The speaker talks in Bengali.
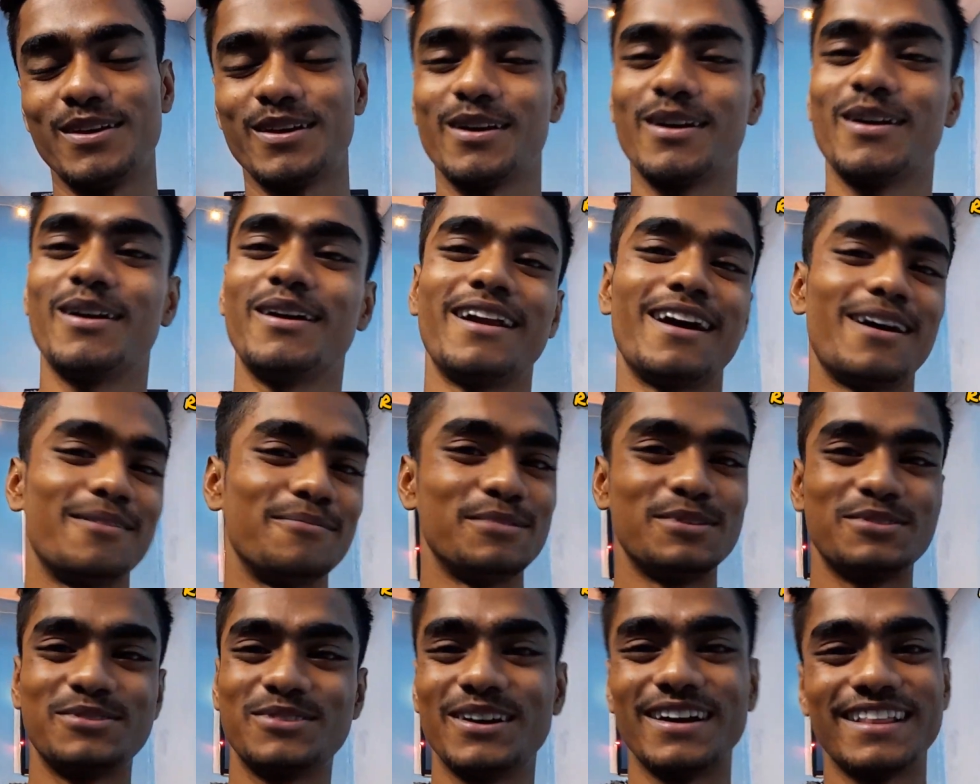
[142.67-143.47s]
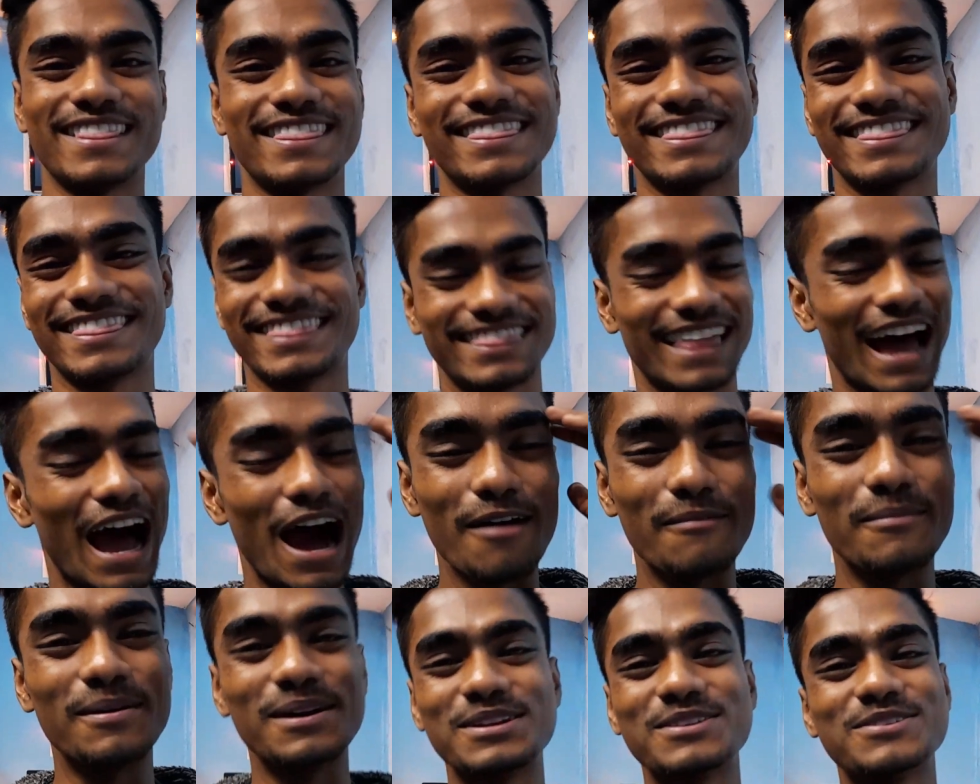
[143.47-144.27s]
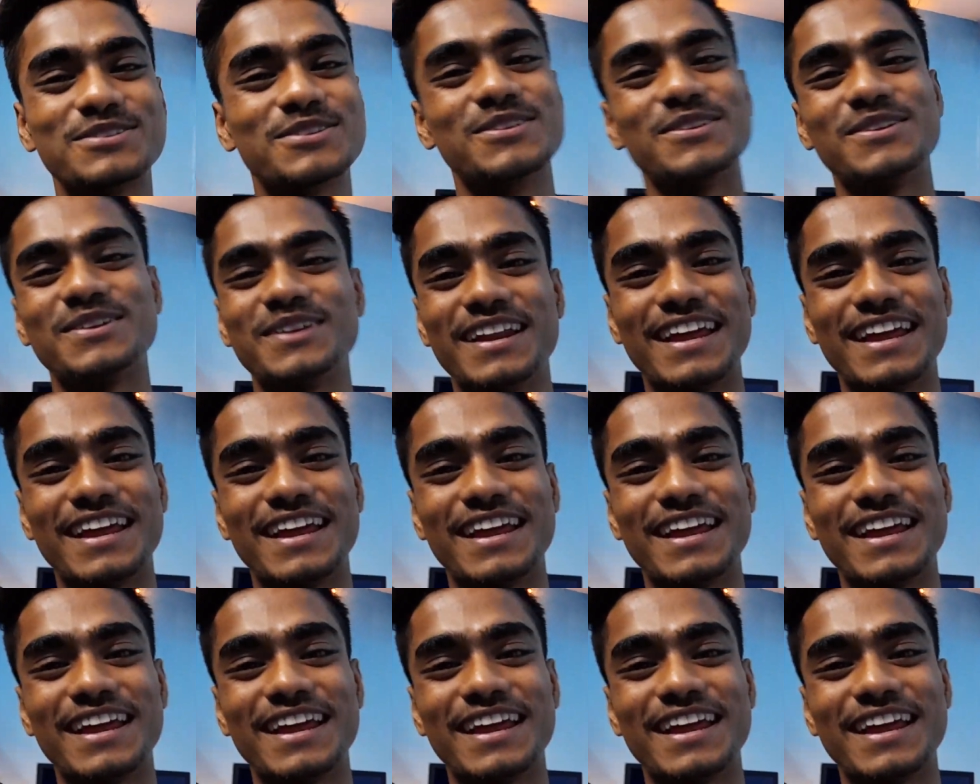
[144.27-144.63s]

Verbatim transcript: কারণ আমি তো আর থামার জন্য